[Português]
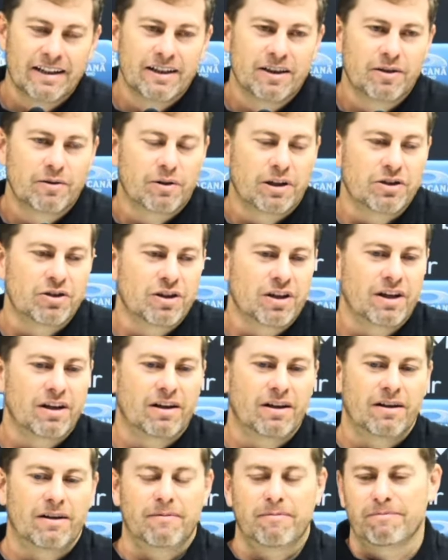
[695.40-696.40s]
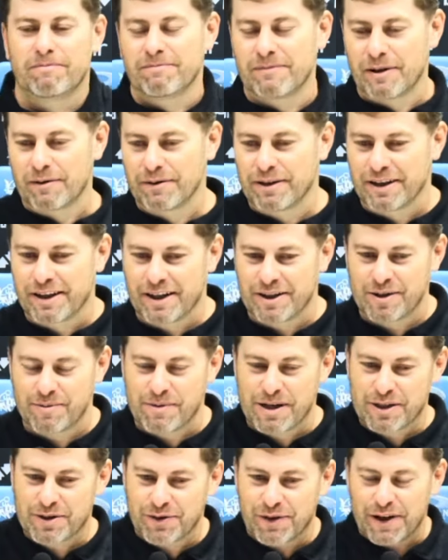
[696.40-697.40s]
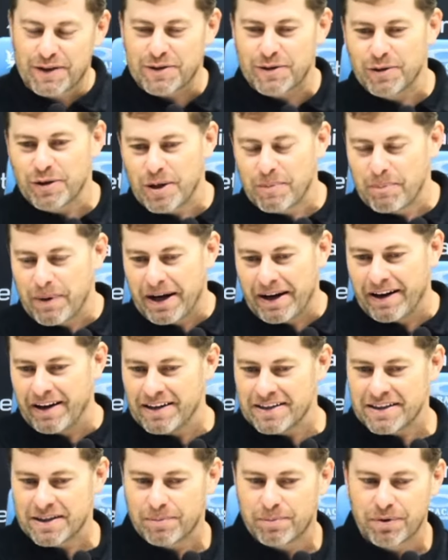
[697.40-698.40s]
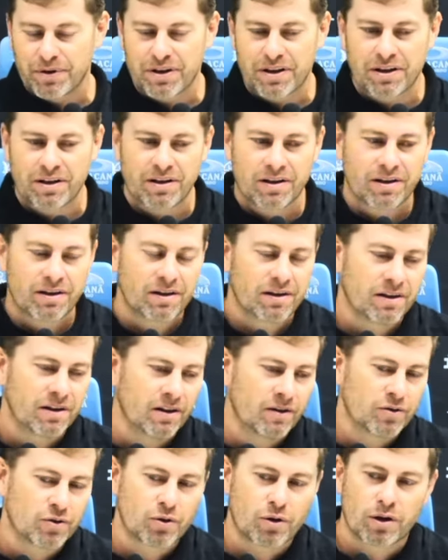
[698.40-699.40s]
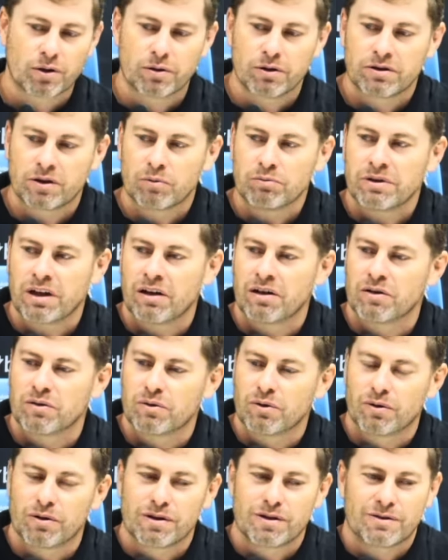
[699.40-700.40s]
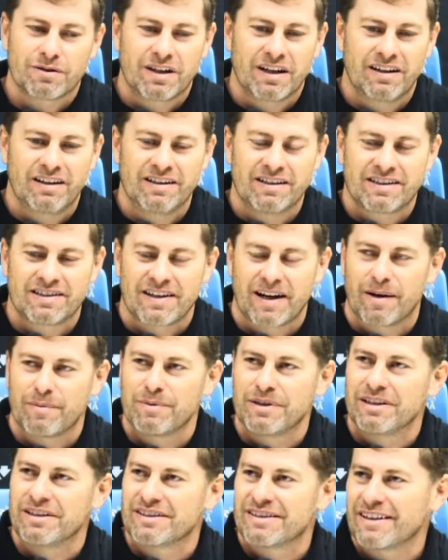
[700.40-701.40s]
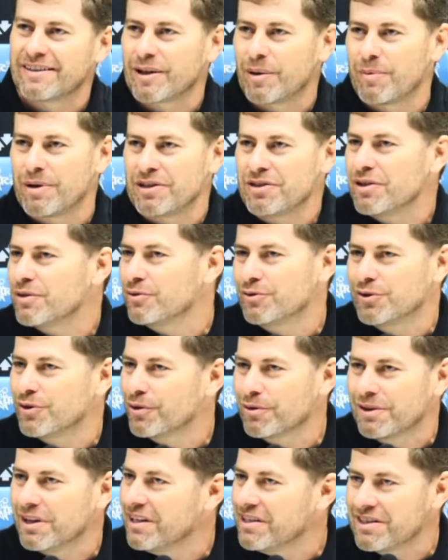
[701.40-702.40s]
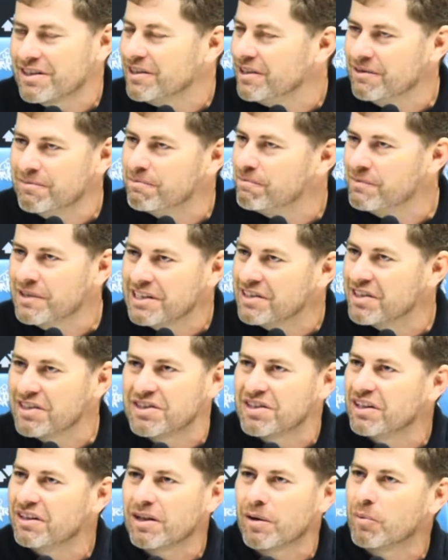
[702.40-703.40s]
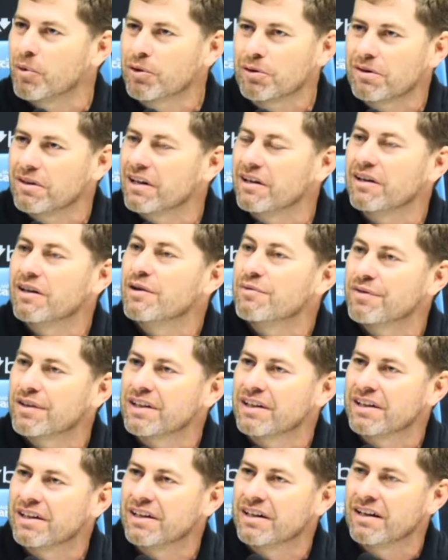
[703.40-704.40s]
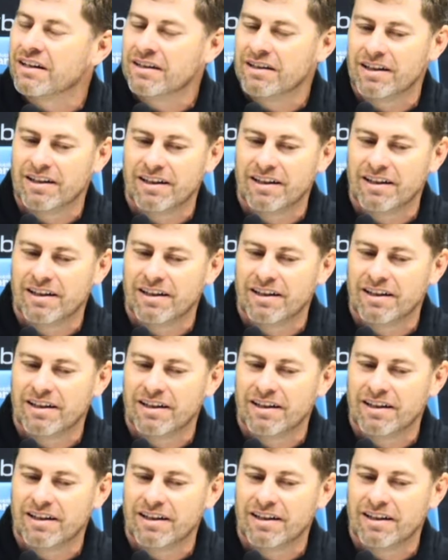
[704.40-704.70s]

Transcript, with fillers: Eu acho que é, na verdade, é mais fácil do que parece, porque ele é um jogador tão talentoso que ele sabe exatamente que um jogo desse necessita muito dele defender, né?